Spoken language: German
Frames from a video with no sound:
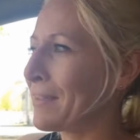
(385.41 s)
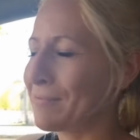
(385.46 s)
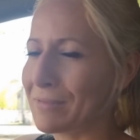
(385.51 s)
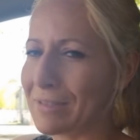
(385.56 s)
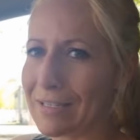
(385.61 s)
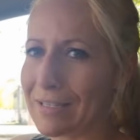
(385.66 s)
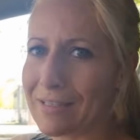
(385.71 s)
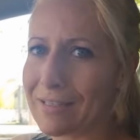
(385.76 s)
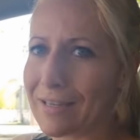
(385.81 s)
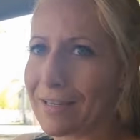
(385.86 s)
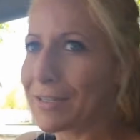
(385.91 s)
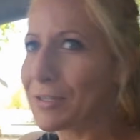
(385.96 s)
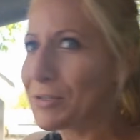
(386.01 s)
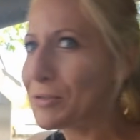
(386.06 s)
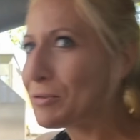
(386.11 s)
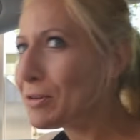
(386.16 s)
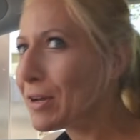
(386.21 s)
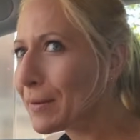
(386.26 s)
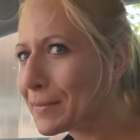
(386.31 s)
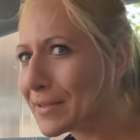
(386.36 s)
Bin ich an die
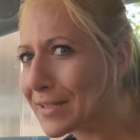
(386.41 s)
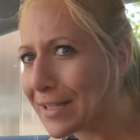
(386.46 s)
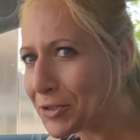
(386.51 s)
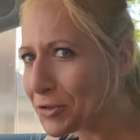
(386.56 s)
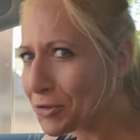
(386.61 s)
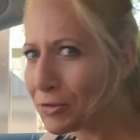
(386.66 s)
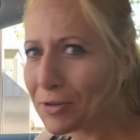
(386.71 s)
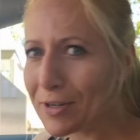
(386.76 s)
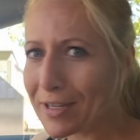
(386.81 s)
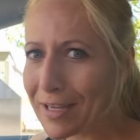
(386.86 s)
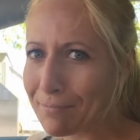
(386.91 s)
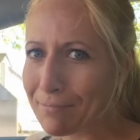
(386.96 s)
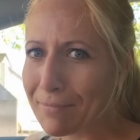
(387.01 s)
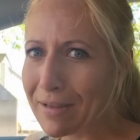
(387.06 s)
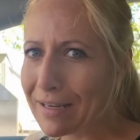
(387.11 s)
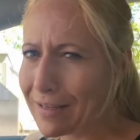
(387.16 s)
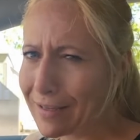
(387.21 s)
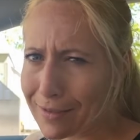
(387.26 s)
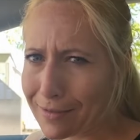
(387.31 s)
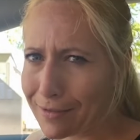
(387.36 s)
Tür, habe gesagt, Entschuldigung, ich habe mal
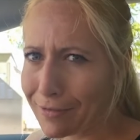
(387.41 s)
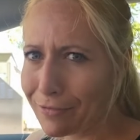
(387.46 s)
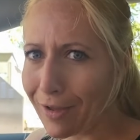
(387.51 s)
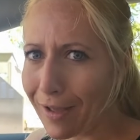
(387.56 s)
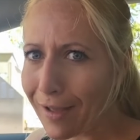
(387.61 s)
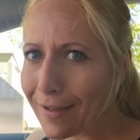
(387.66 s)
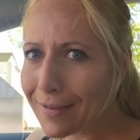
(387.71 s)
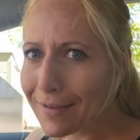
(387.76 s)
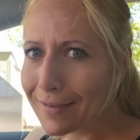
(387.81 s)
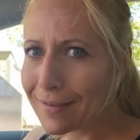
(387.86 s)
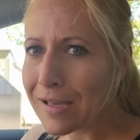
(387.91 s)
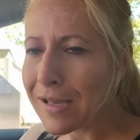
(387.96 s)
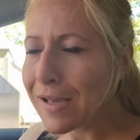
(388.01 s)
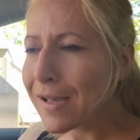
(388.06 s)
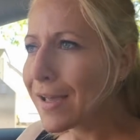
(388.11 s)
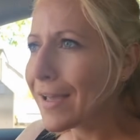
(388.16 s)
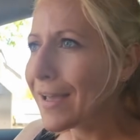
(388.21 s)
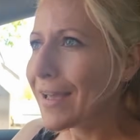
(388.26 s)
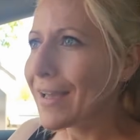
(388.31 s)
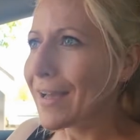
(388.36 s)
eine irre Frage.
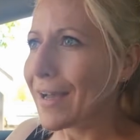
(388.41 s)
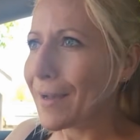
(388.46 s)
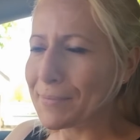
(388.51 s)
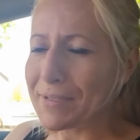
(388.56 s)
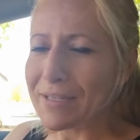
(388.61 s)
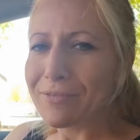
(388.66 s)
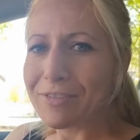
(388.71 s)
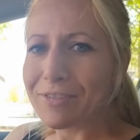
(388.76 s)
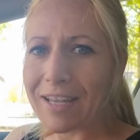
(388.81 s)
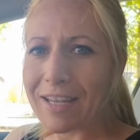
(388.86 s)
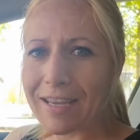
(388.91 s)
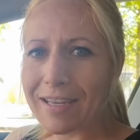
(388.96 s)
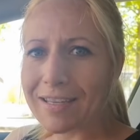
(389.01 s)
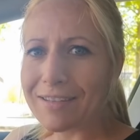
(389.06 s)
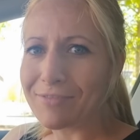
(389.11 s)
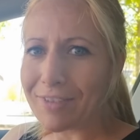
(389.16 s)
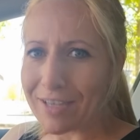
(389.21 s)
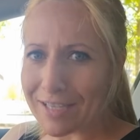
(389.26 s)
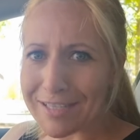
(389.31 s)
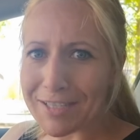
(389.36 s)
Habt ihr vielleicht
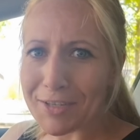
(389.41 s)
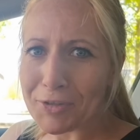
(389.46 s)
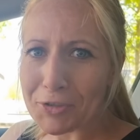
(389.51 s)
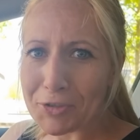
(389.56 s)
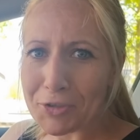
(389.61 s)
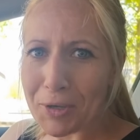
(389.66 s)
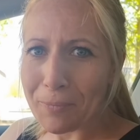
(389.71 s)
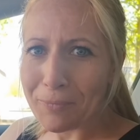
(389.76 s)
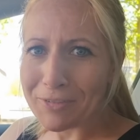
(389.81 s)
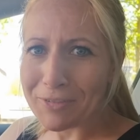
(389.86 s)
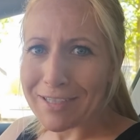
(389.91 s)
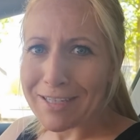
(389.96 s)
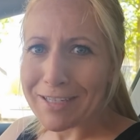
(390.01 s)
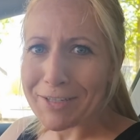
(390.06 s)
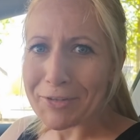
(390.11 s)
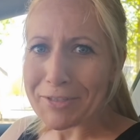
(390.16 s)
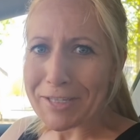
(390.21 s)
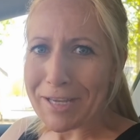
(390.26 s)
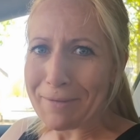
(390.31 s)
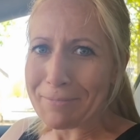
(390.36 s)
einen Weißkrautkopf, den
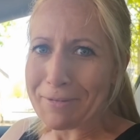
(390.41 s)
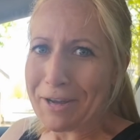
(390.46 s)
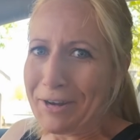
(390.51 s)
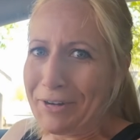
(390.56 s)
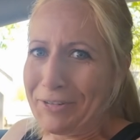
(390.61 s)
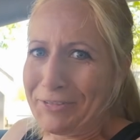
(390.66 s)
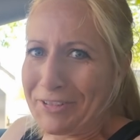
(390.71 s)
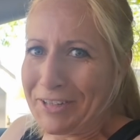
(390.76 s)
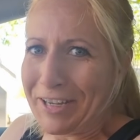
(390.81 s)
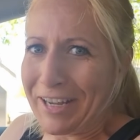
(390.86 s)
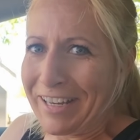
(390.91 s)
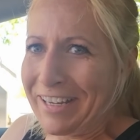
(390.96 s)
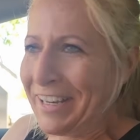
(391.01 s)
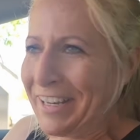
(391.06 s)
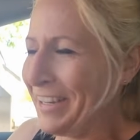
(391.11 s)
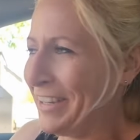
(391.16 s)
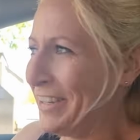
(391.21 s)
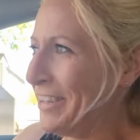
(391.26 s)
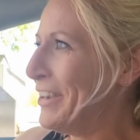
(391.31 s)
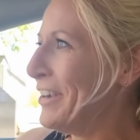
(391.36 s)
ich euch abkaufen kann?
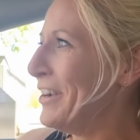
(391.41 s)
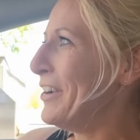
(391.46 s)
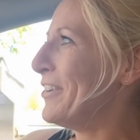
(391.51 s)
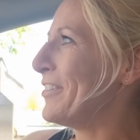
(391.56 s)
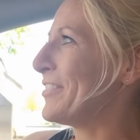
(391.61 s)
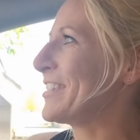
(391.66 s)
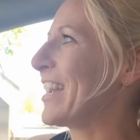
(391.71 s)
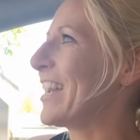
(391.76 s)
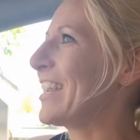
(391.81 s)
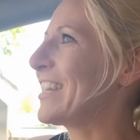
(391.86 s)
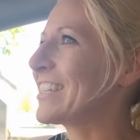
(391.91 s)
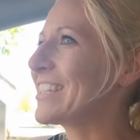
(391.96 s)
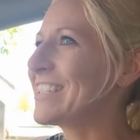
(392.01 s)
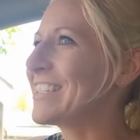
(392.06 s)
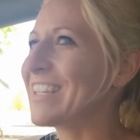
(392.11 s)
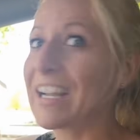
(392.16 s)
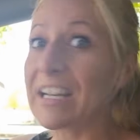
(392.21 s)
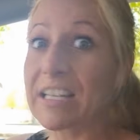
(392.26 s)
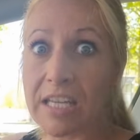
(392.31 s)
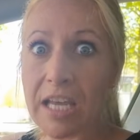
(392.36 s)
Und da hat er
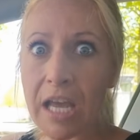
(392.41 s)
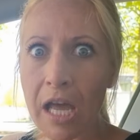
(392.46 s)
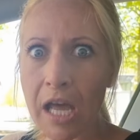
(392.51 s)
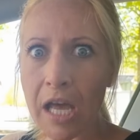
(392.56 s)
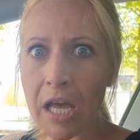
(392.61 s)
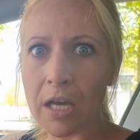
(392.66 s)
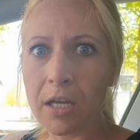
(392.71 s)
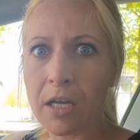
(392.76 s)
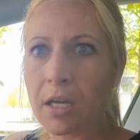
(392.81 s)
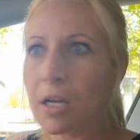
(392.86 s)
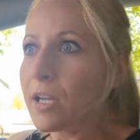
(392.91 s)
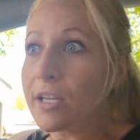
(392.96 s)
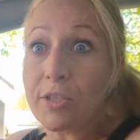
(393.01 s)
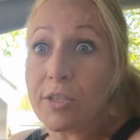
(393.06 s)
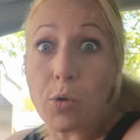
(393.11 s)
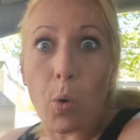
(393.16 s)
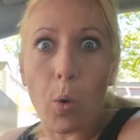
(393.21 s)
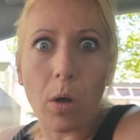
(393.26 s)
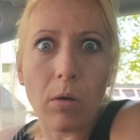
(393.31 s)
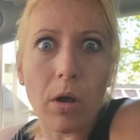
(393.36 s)
gesagt, ja. Ich
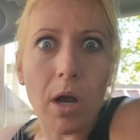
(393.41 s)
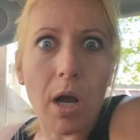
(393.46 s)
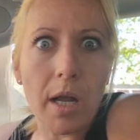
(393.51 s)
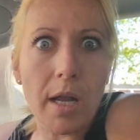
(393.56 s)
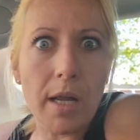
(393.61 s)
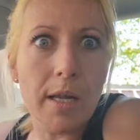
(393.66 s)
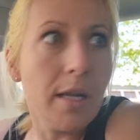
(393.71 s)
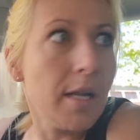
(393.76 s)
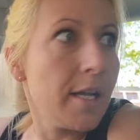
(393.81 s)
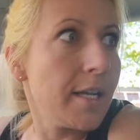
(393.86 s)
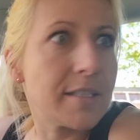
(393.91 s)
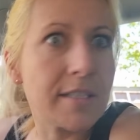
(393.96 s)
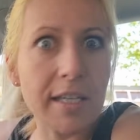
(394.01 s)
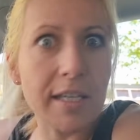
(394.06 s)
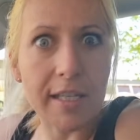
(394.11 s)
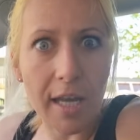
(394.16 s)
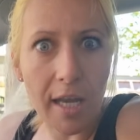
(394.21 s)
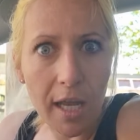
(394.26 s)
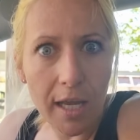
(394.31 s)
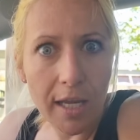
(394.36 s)
so, oh geil, jetzt
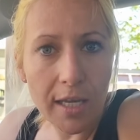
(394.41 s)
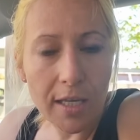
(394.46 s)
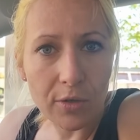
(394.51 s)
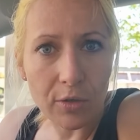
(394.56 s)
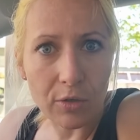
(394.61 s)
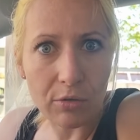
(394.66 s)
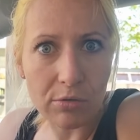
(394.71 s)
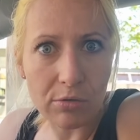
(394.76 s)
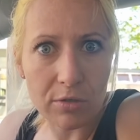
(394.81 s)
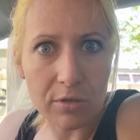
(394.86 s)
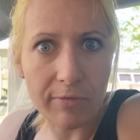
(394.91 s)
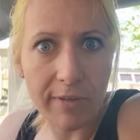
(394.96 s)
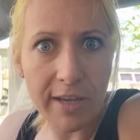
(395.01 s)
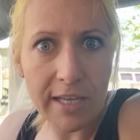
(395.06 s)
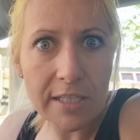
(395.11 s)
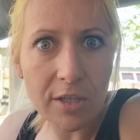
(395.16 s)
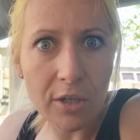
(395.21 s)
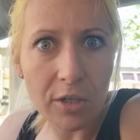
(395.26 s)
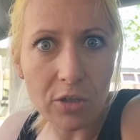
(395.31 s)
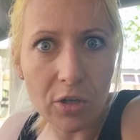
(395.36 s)
geht er nach hinten und holt so einen
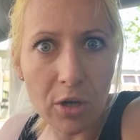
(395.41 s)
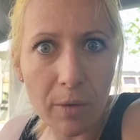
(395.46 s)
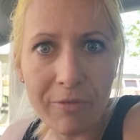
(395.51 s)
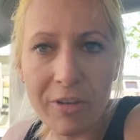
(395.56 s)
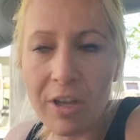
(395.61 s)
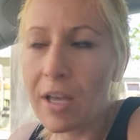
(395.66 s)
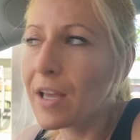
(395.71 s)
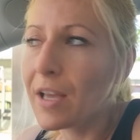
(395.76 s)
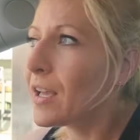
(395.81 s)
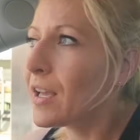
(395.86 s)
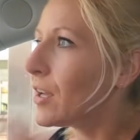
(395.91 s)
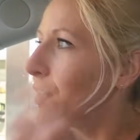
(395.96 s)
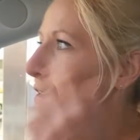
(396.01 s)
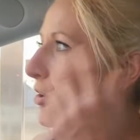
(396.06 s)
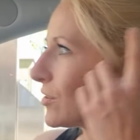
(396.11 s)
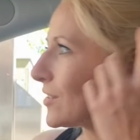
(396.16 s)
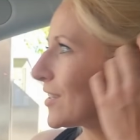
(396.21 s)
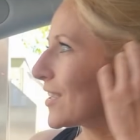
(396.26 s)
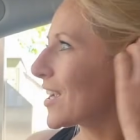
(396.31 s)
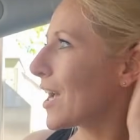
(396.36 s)
Weißkrautkopf.
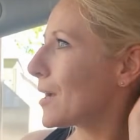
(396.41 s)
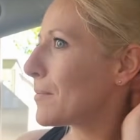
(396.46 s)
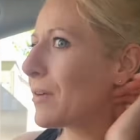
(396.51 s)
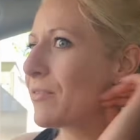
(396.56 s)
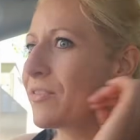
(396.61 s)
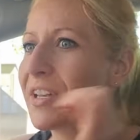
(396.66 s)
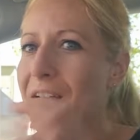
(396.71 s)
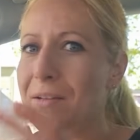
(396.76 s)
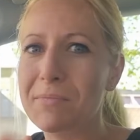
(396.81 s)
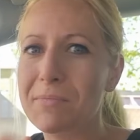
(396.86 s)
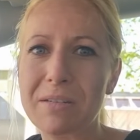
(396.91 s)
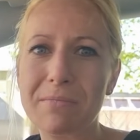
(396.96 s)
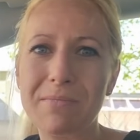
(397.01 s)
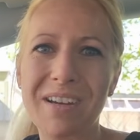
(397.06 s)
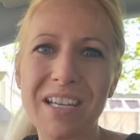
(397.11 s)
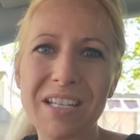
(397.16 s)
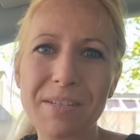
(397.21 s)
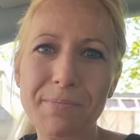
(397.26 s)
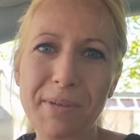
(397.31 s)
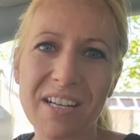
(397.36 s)
Und dann kam er wieder mit einem
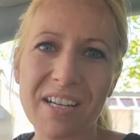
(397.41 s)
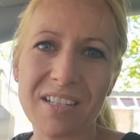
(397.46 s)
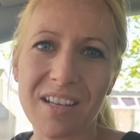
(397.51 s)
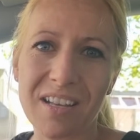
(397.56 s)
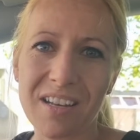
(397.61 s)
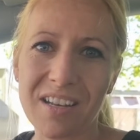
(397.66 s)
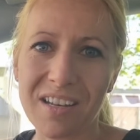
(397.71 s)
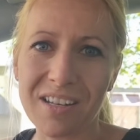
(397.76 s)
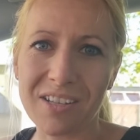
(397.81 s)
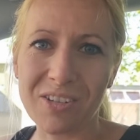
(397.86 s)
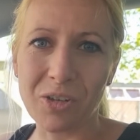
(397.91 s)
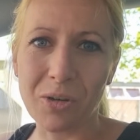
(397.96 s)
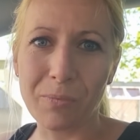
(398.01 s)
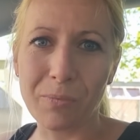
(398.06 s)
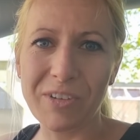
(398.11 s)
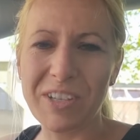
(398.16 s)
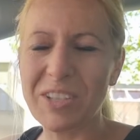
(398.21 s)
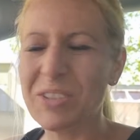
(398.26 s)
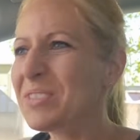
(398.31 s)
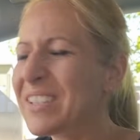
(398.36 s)
Eisbergsalatkopf.
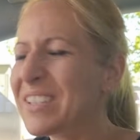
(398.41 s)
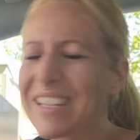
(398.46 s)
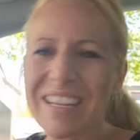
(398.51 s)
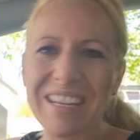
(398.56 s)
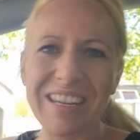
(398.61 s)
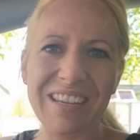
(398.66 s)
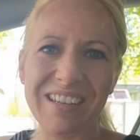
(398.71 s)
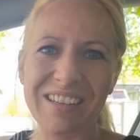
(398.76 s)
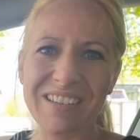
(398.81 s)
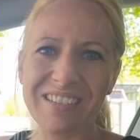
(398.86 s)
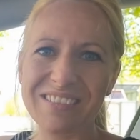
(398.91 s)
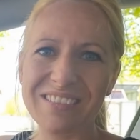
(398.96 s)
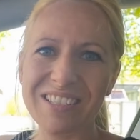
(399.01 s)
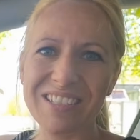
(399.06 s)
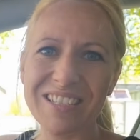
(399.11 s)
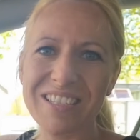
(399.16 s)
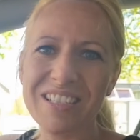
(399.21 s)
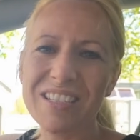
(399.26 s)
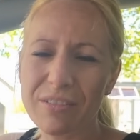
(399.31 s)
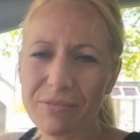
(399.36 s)
Ich so, nee,
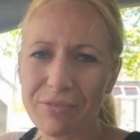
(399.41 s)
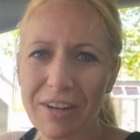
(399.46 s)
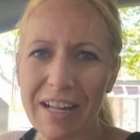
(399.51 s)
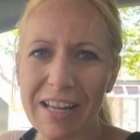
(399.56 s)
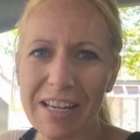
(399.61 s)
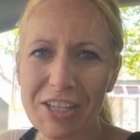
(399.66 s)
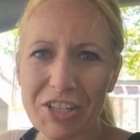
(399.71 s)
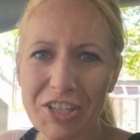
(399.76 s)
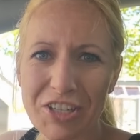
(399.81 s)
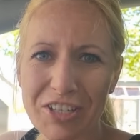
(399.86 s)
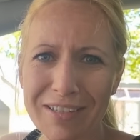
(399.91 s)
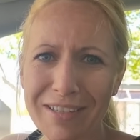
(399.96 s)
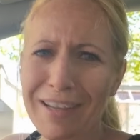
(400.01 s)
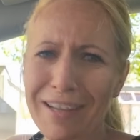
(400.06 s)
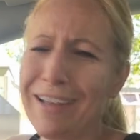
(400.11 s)
das ist das Falsche.